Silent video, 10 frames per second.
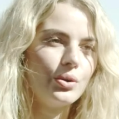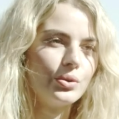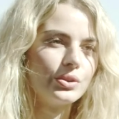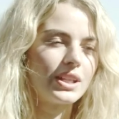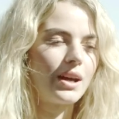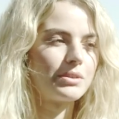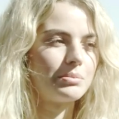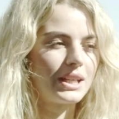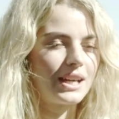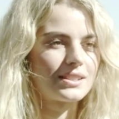Und da habe ich
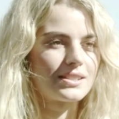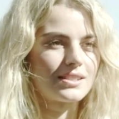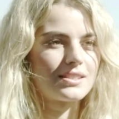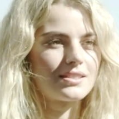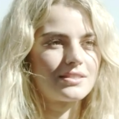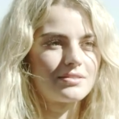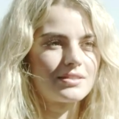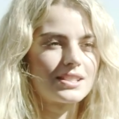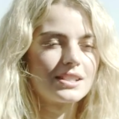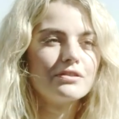mir gedacht, das ist
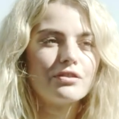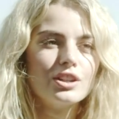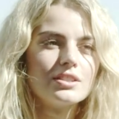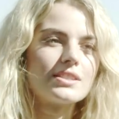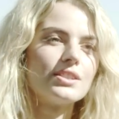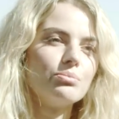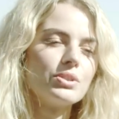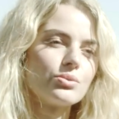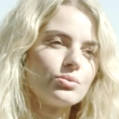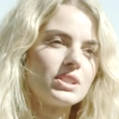das Sinnvollste
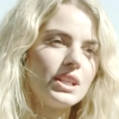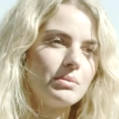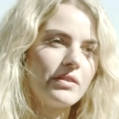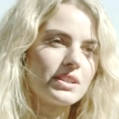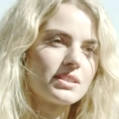über so ein Thema,